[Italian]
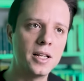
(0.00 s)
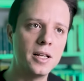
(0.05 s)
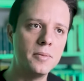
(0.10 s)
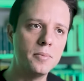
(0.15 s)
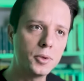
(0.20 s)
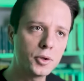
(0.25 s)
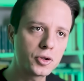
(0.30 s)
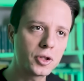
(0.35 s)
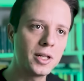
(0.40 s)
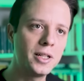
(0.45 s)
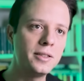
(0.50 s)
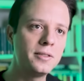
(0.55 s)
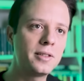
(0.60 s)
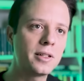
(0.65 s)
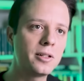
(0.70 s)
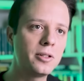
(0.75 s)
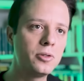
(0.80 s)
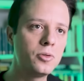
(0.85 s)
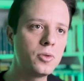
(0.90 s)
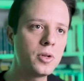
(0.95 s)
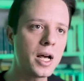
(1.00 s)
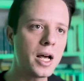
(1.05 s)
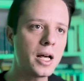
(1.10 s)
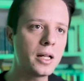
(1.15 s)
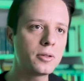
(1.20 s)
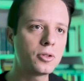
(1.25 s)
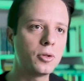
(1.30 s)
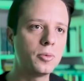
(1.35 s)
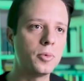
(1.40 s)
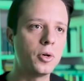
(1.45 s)
il moto all'interno di un
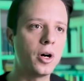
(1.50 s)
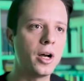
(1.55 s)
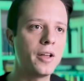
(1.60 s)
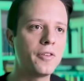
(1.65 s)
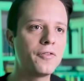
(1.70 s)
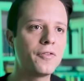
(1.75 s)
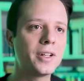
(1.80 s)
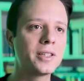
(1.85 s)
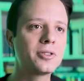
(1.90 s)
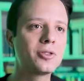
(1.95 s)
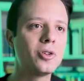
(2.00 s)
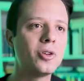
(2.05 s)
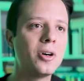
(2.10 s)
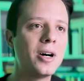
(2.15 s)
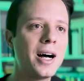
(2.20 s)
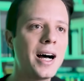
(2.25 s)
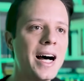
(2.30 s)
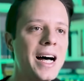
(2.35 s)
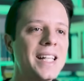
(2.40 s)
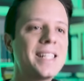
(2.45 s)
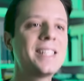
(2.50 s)
atomo è fatto a